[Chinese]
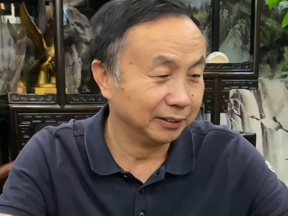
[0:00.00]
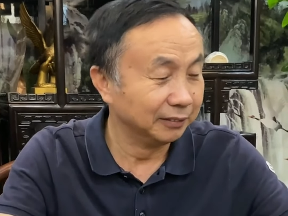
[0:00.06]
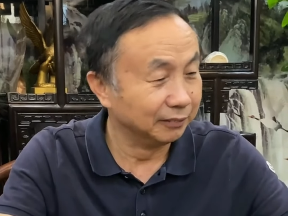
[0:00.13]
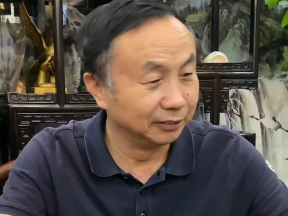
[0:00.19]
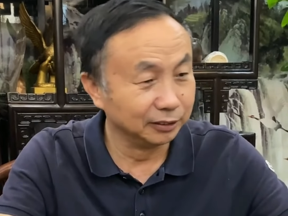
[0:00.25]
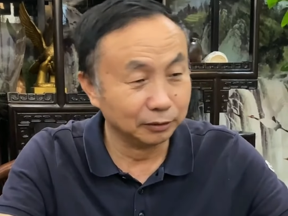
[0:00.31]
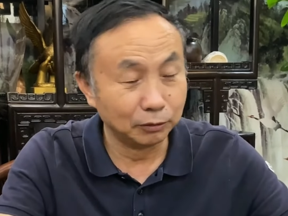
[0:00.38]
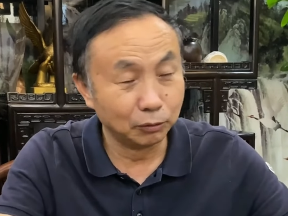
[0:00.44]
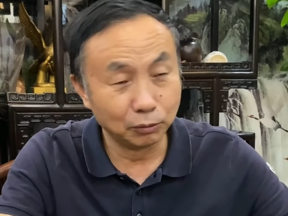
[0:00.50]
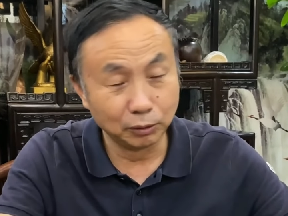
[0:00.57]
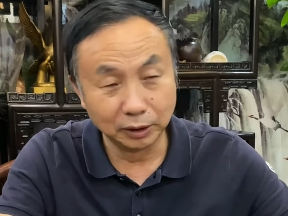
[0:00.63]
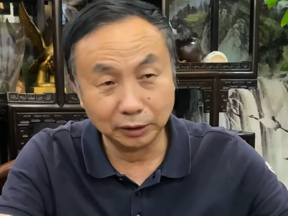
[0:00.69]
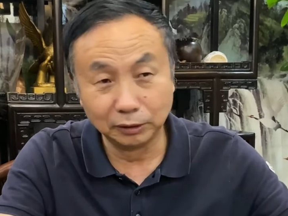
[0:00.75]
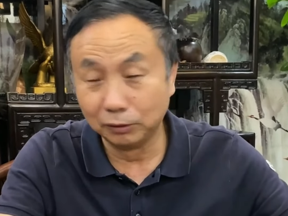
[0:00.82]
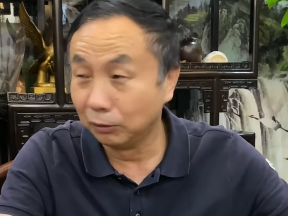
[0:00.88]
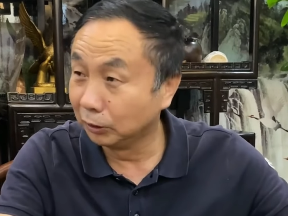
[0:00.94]
我就回
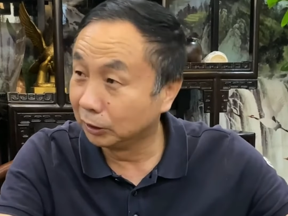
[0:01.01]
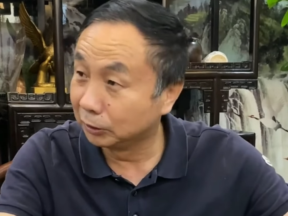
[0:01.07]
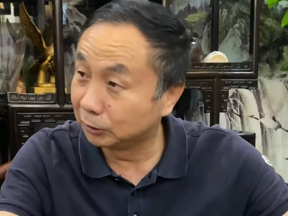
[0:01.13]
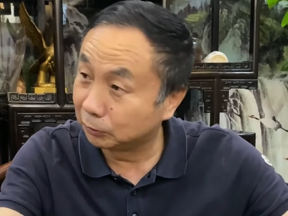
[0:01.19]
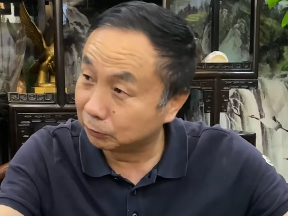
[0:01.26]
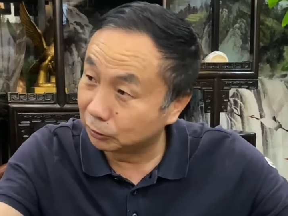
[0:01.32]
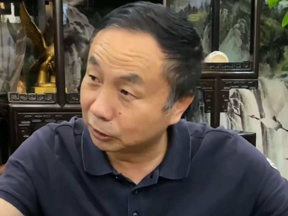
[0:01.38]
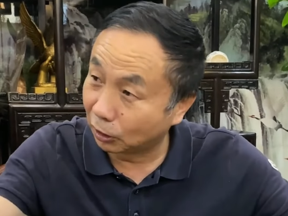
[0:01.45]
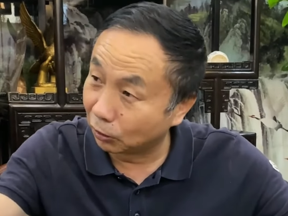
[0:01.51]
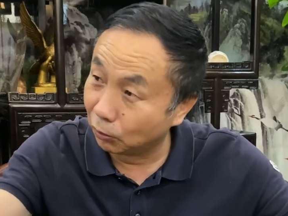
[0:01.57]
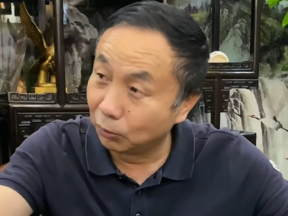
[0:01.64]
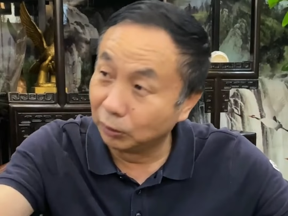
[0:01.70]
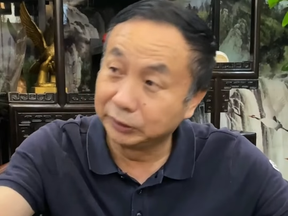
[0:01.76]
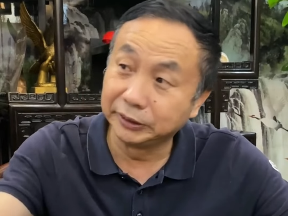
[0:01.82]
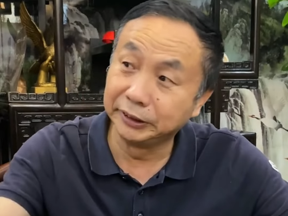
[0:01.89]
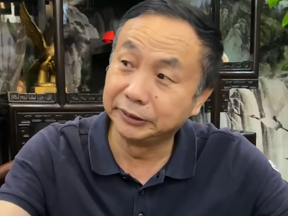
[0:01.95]
头我就找了我
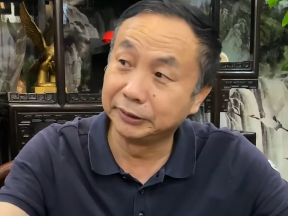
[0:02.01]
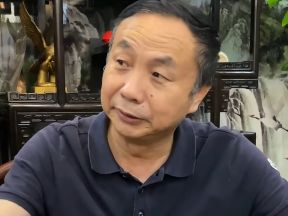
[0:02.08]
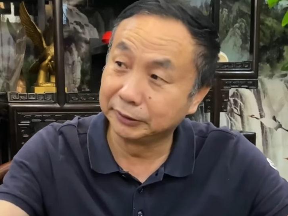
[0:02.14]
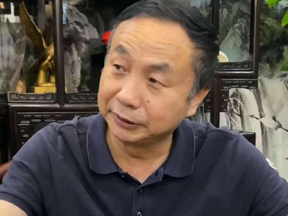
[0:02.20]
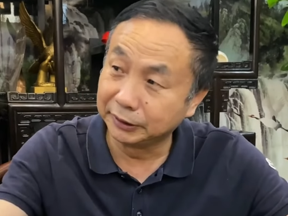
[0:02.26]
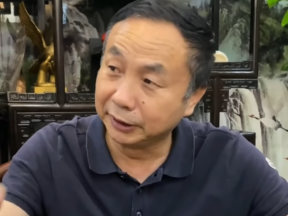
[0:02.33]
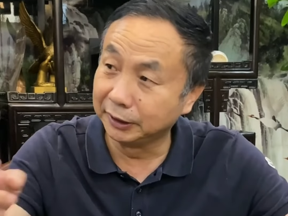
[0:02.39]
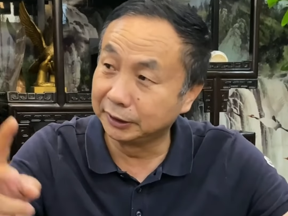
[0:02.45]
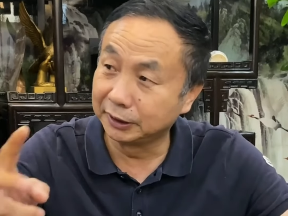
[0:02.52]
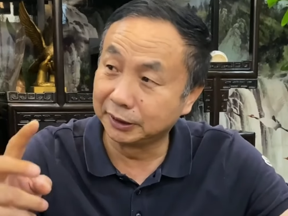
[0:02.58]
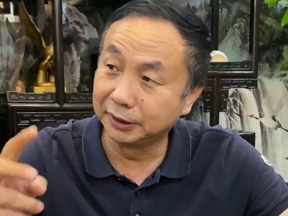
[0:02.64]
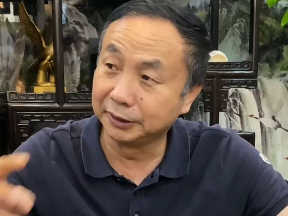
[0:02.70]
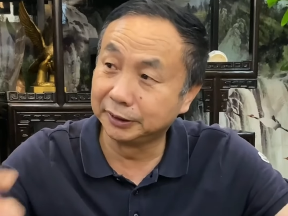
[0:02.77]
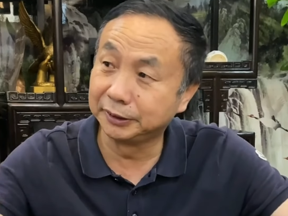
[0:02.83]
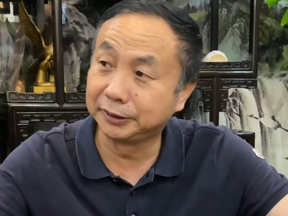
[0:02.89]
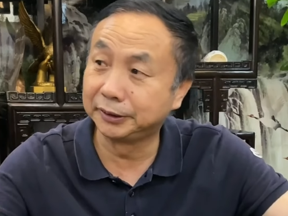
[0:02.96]
这一只，这一只鸽
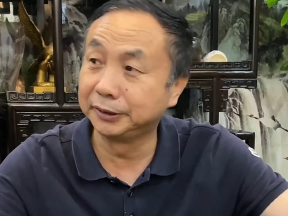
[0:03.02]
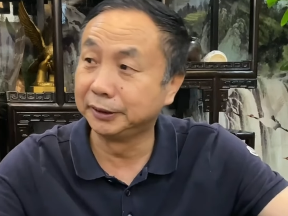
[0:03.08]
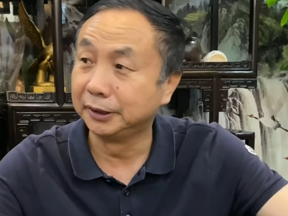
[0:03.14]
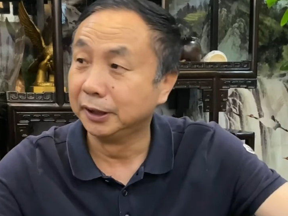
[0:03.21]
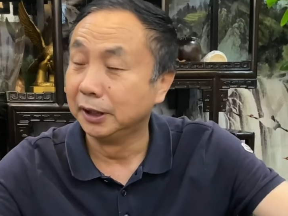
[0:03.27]
子是，